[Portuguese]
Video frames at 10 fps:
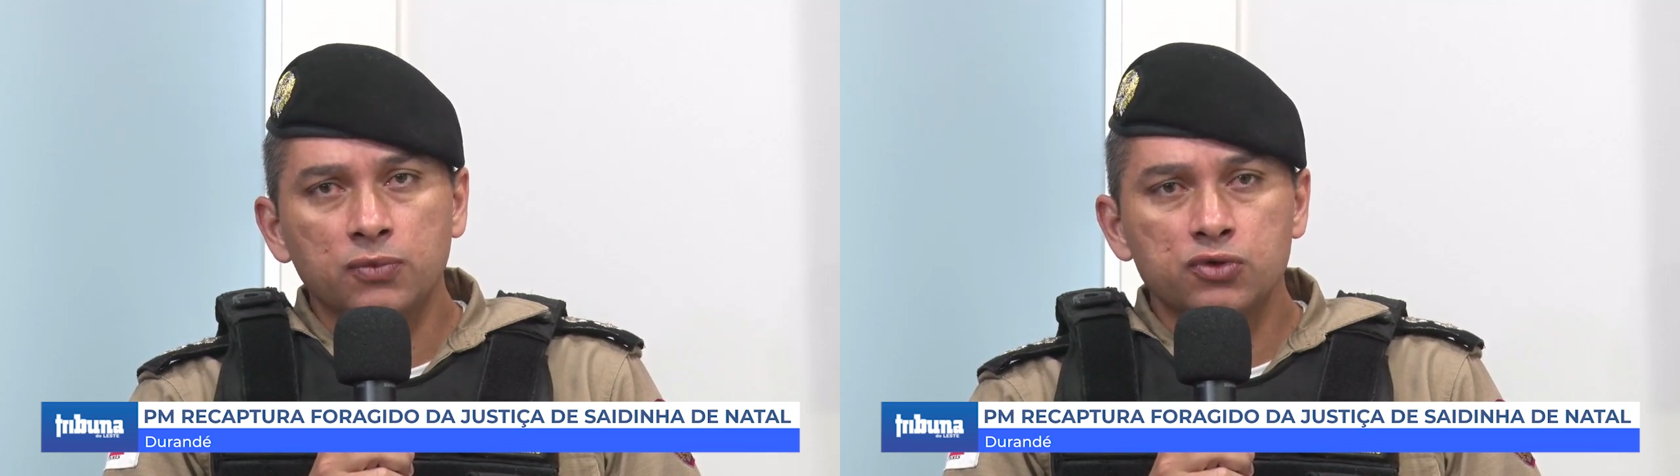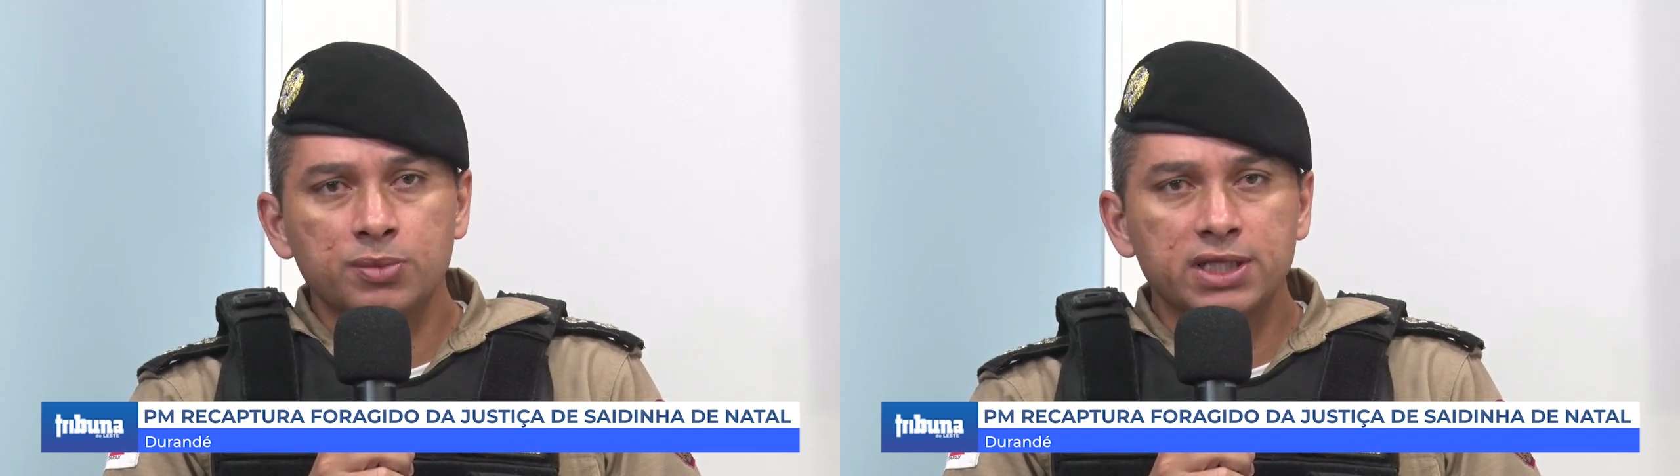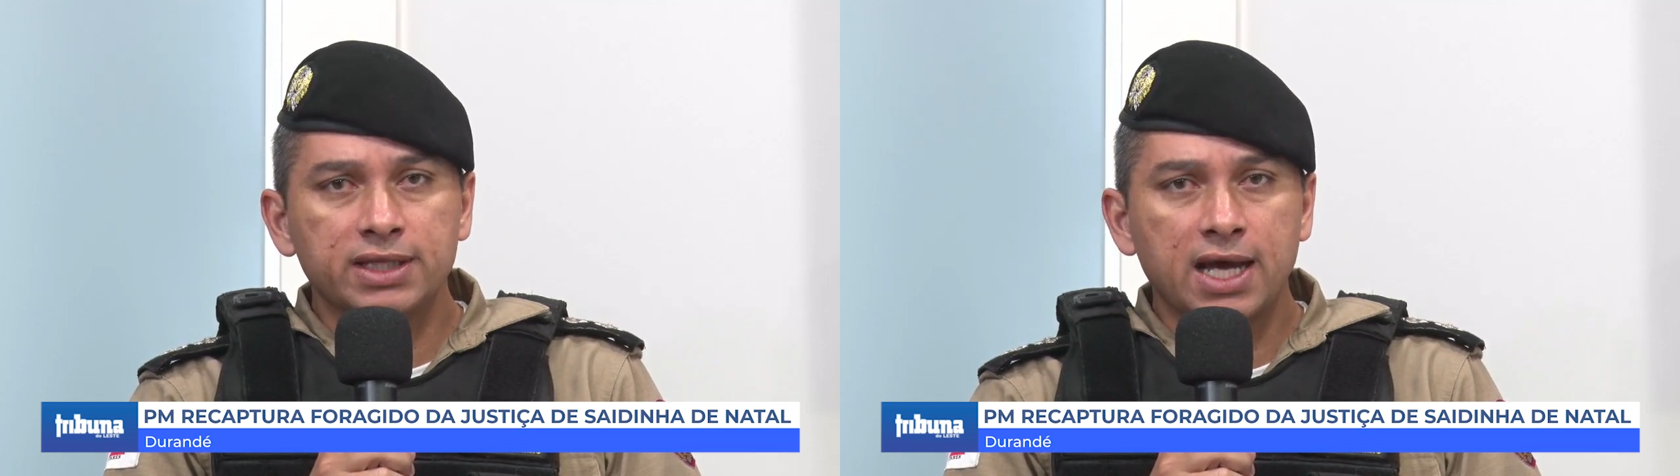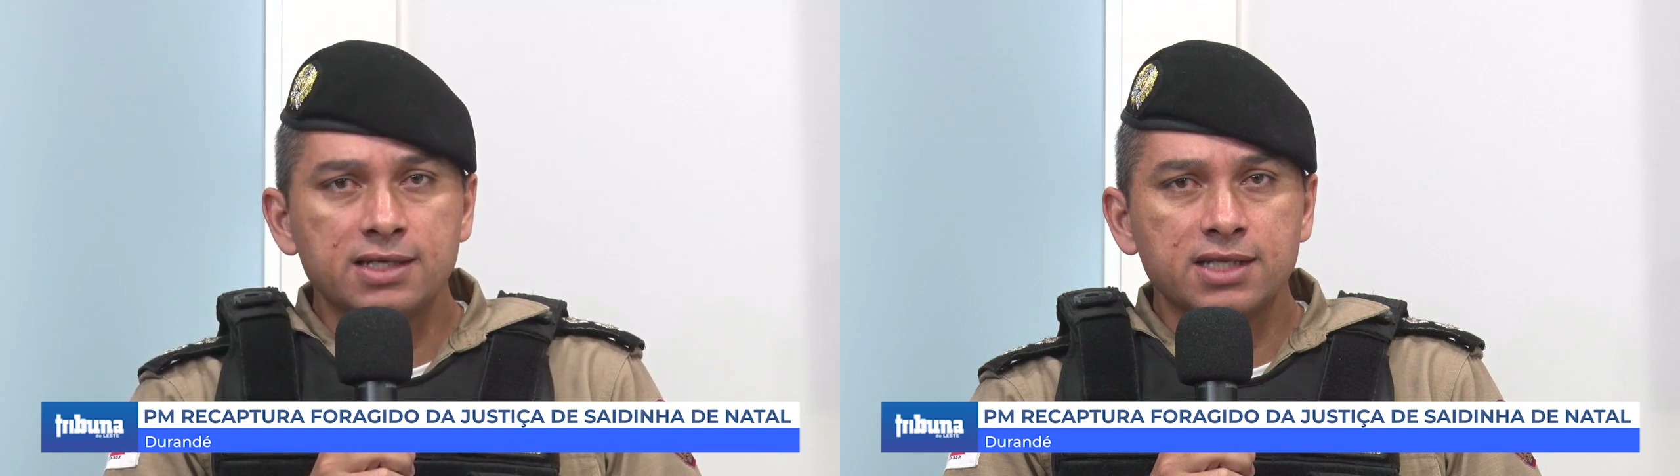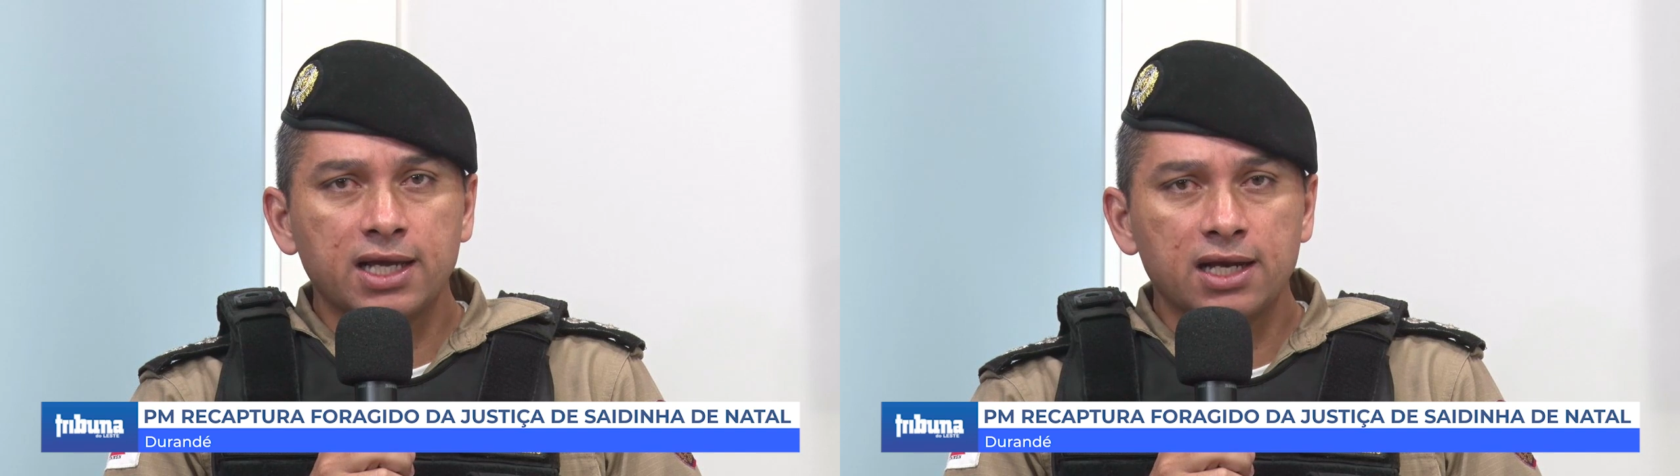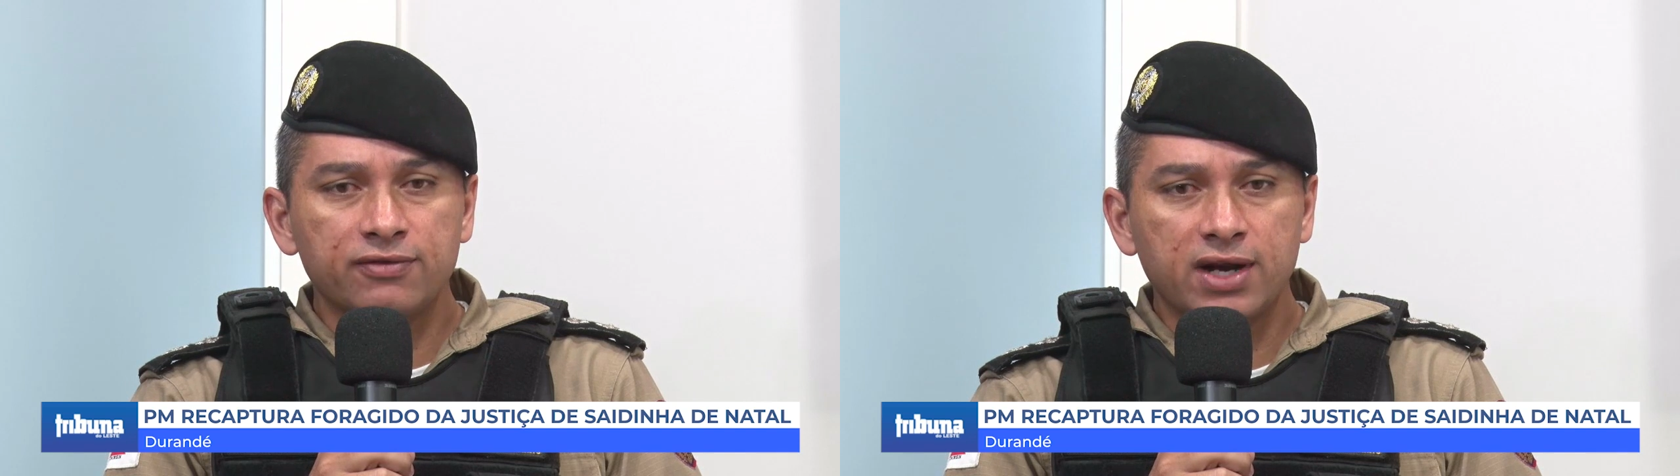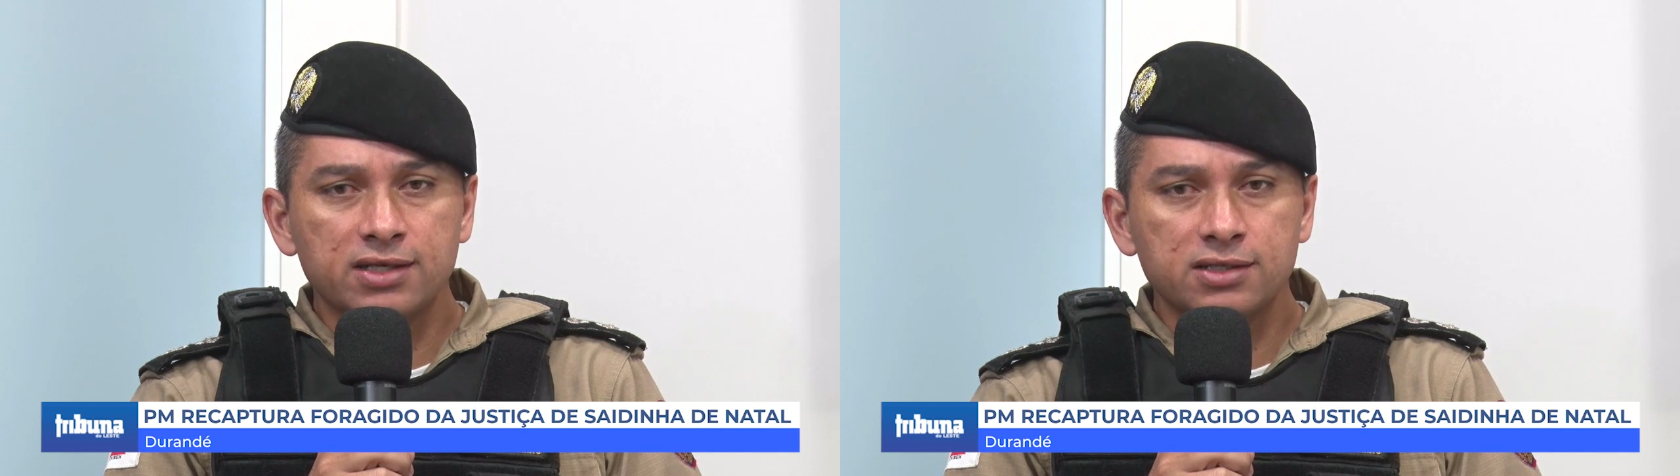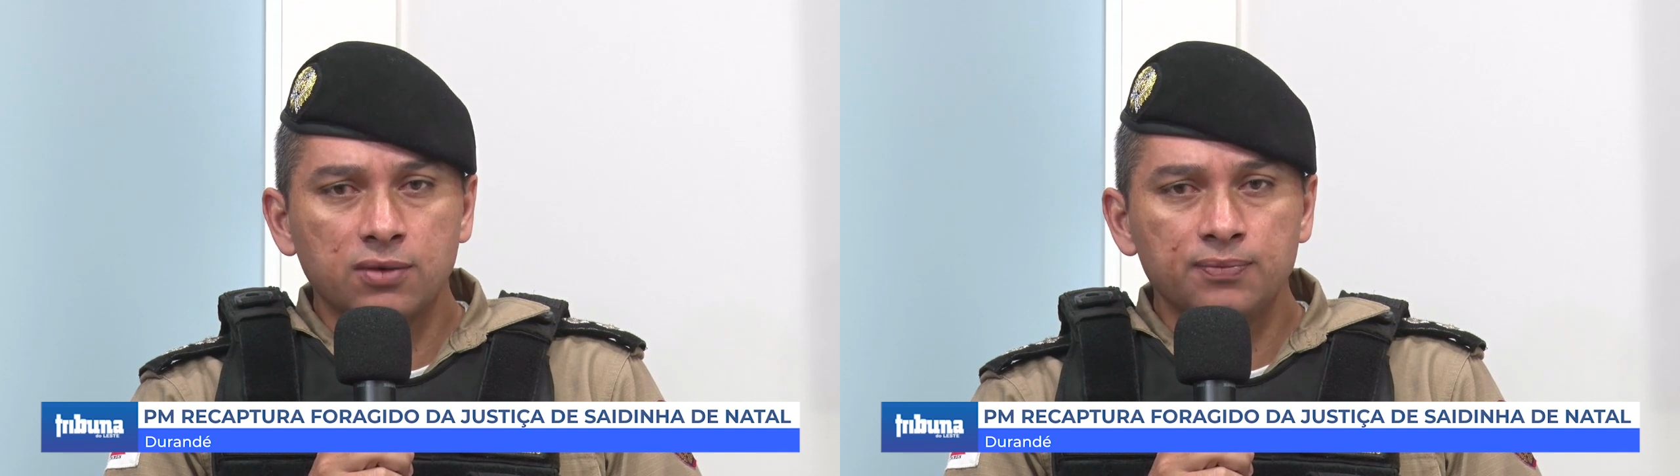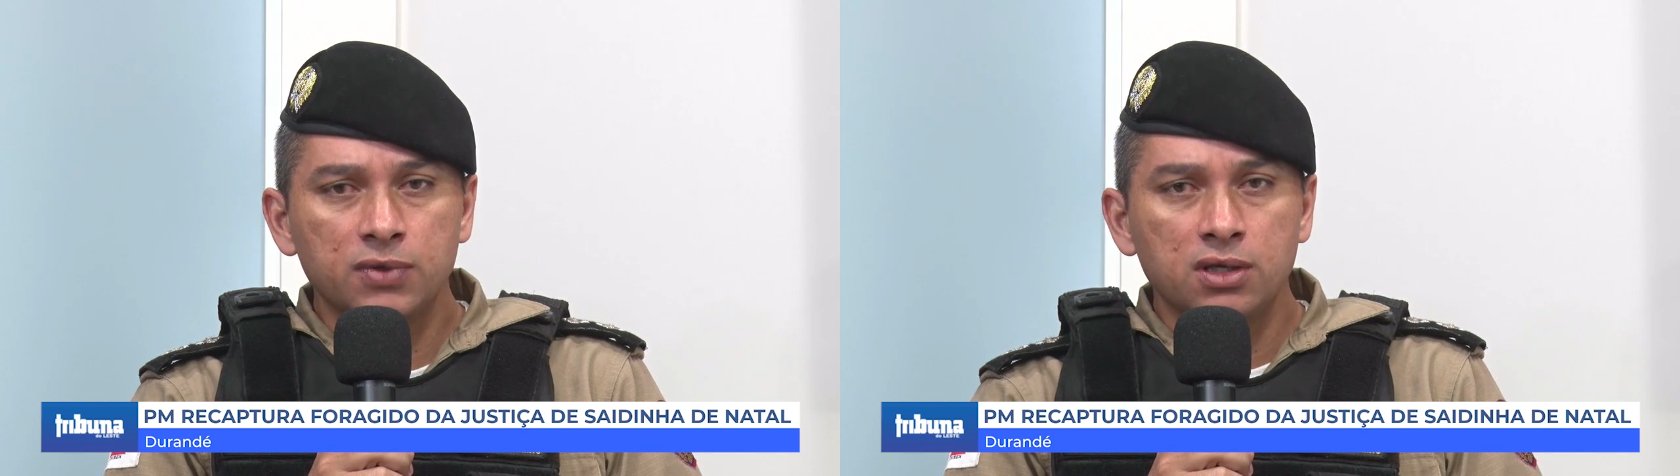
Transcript: os militares daquela fração